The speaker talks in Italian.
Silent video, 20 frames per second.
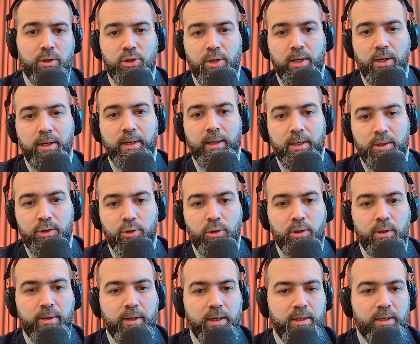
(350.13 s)
c'era anche la
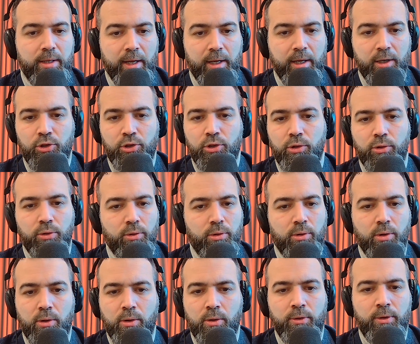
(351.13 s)
storia dell'esercito,
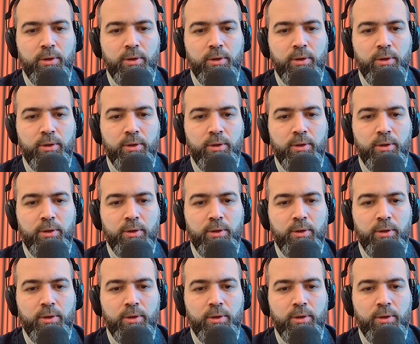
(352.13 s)
no?